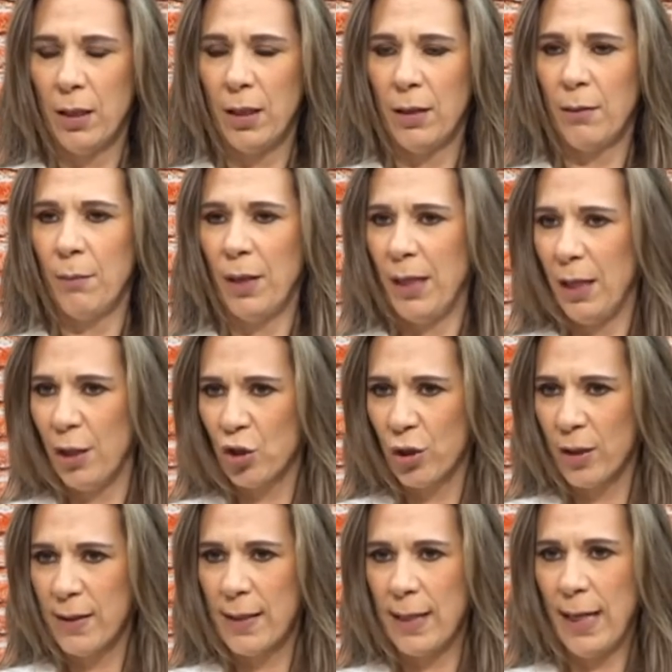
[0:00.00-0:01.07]
آه، مع
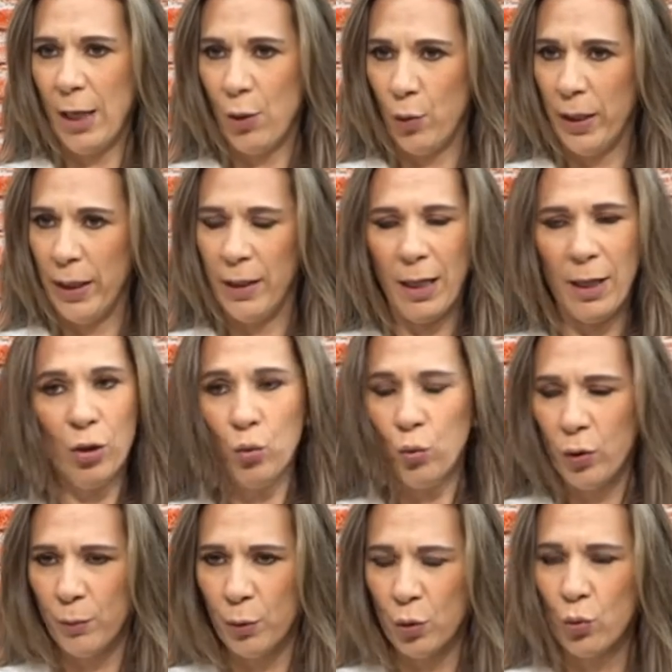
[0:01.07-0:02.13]
الاشخاص اللي حواليه على
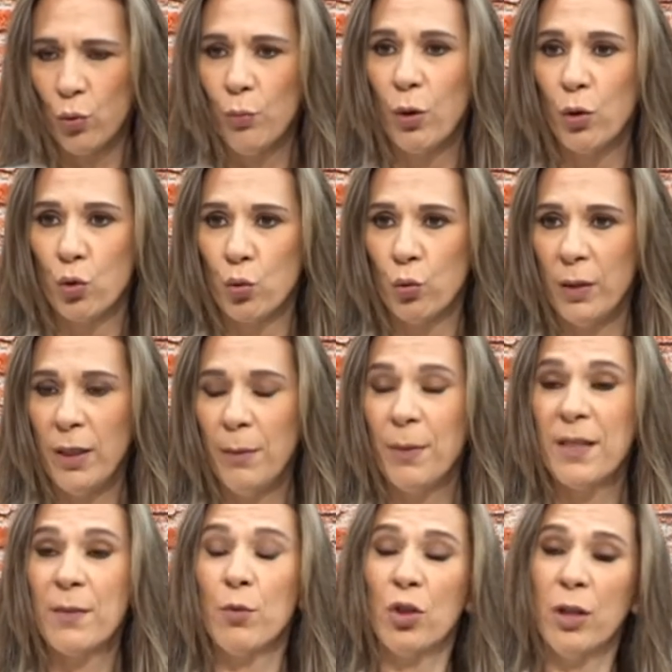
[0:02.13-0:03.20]
طول بتكون موجوده
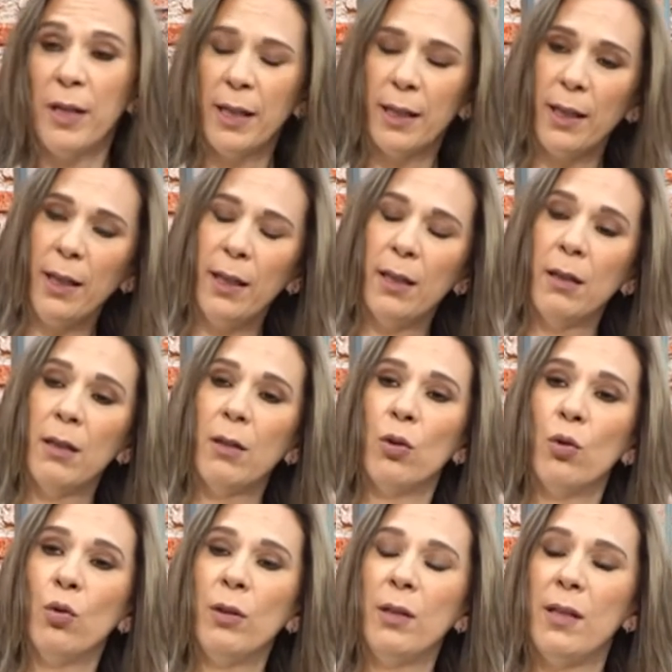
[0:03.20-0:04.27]
بس مشان هيك نحن
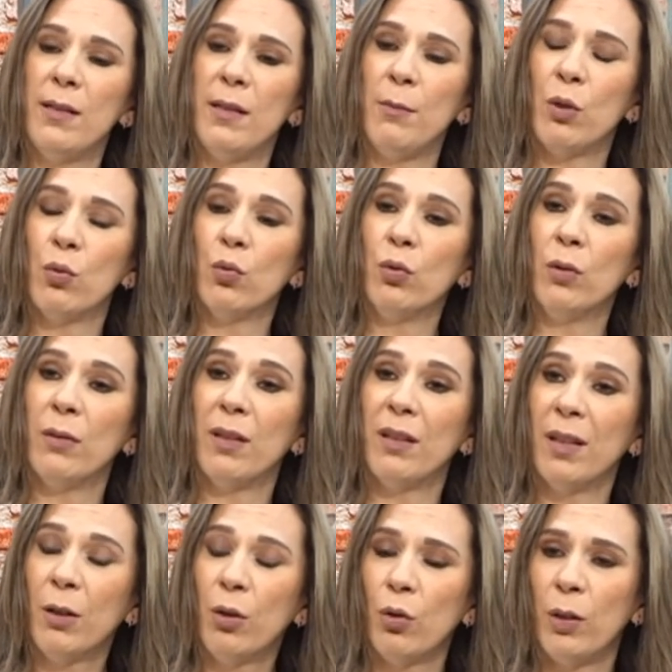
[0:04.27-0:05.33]
هون لازم يكون
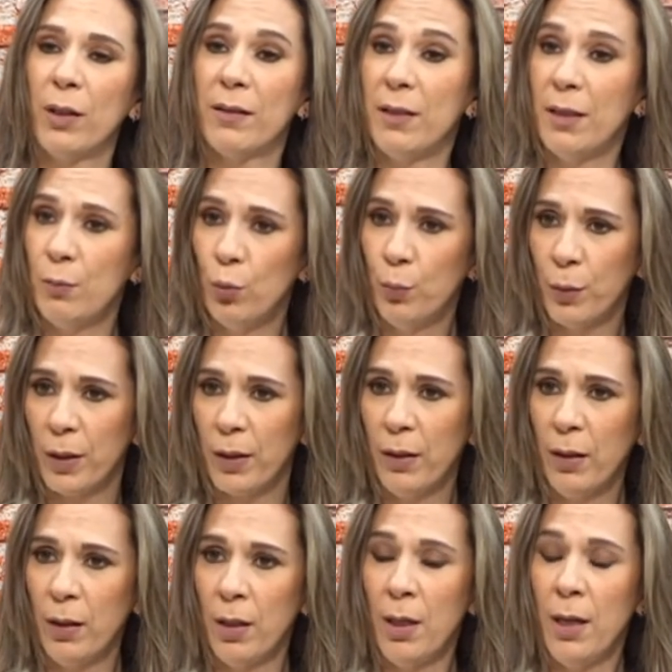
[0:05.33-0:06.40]
التدخل كثير مبكر